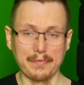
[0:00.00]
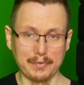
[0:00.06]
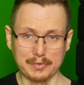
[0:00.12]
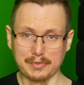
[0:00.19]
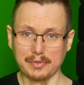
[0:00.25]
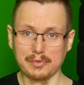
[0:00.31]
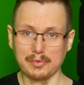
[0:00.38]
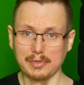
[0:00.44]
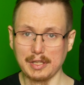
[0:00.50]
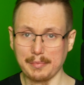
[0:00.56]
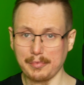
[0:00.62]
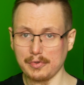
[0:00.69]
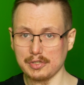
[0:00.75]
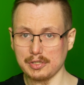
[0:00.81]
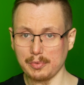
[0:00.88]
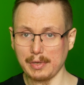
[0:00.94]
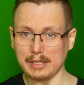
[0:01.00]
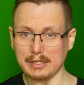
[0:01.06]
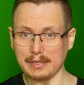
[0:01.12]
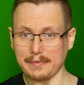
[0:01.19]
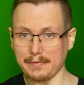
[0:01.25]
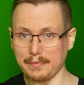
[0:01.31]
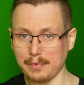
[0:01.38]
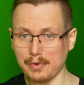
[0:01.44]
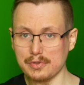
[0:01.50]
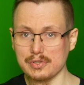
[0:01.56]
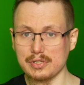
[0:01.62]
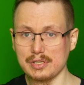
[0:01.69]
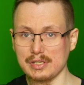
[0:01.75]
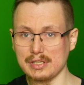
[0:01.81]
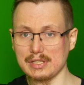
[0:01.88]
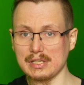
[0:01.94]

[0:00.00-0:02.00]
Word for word: funkcjonuje, bo on się ładnie włoży